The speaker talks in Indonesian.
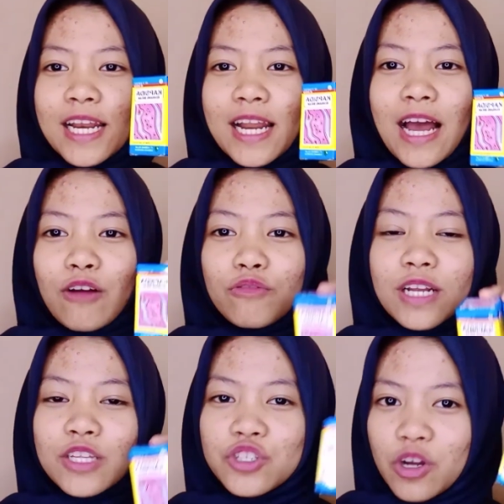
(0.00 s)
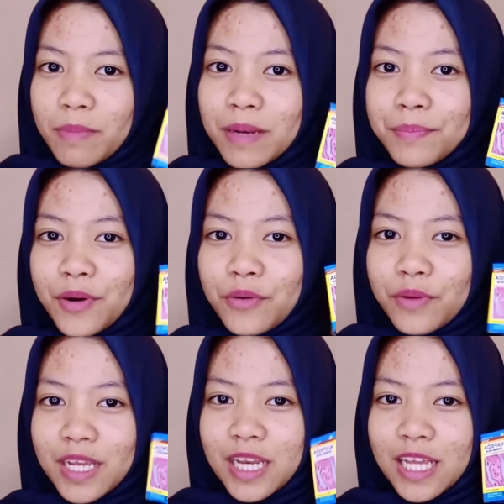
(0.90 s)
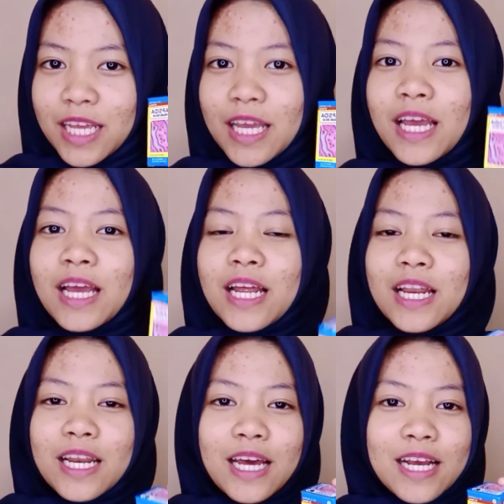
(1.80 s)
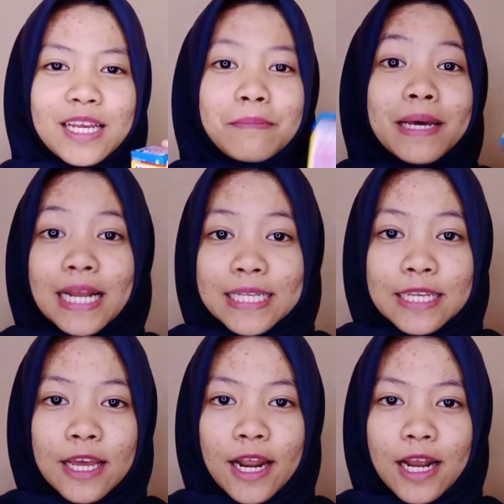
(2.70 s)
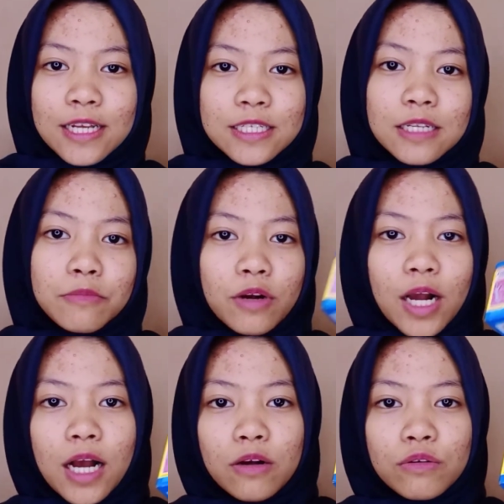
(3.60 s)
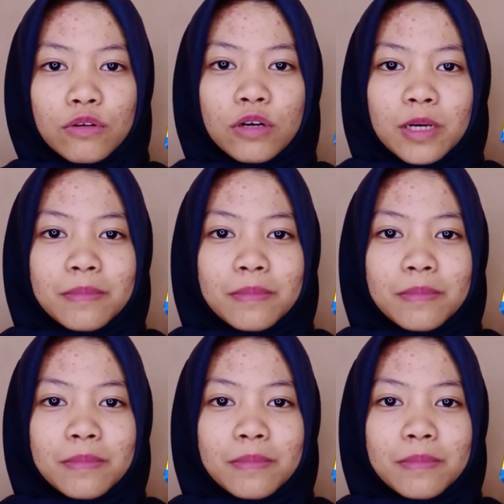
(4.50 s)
Nah aku udah cobain produk ini Nah gimana sih reaksi di muka aku?